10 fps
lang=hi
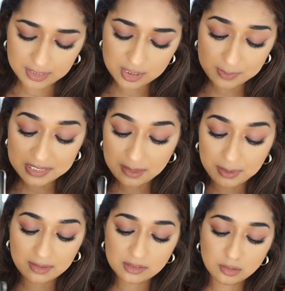जब इंडिया
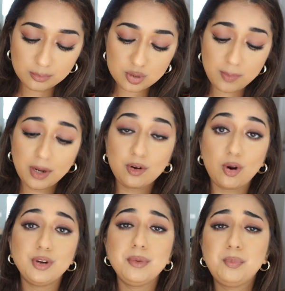में रहते थे मुझे
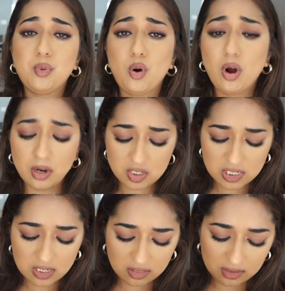मैक्रोनी बहुत
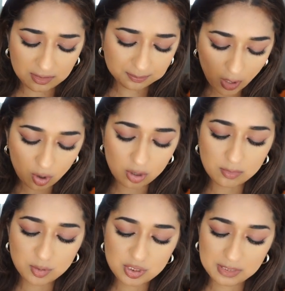अच्छी लगती थी और
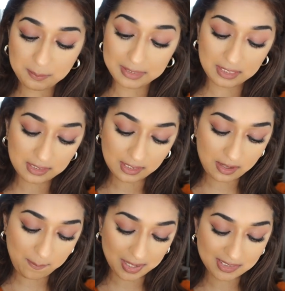मुझे तब पता नहीं था
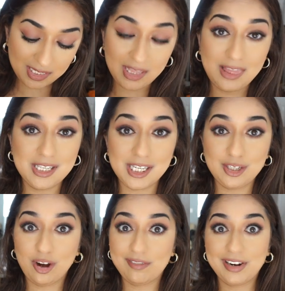कि पास्ते की इतनी
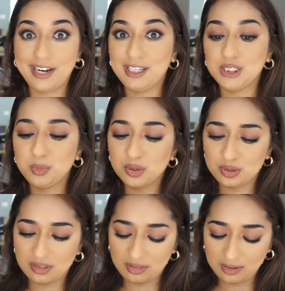सारी और वैरायटीज़ भी हो
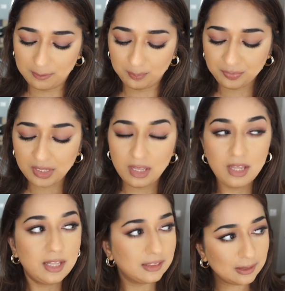सकती हैं
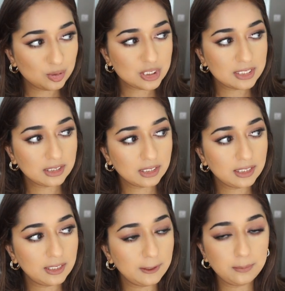दैन मुझे लगता है
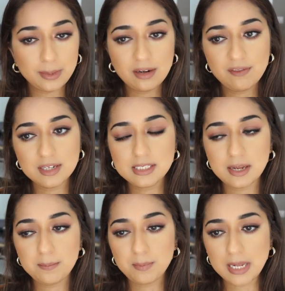कि मैंने फ़र्स्ट
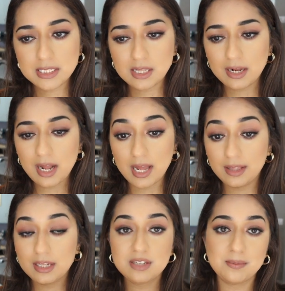टाइम पास्ता
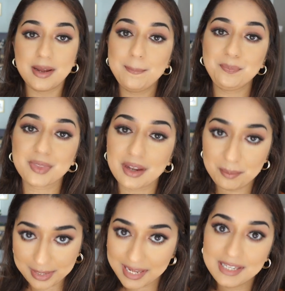खाया था जब मैं
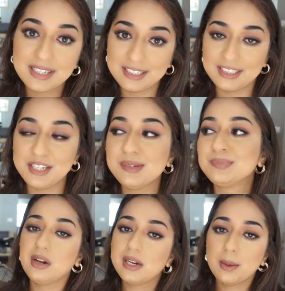पढ़ाई कर रही थी
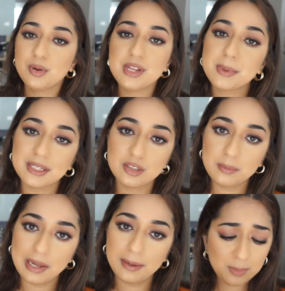अगर आपको नहीं पता है तो
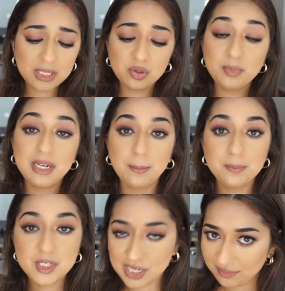मैं बता दूँ मैंने
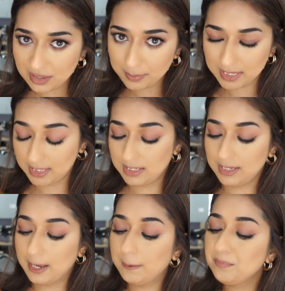आप शेफ़ की पढ़ाई
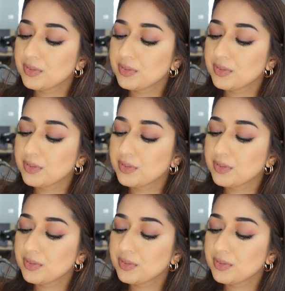की है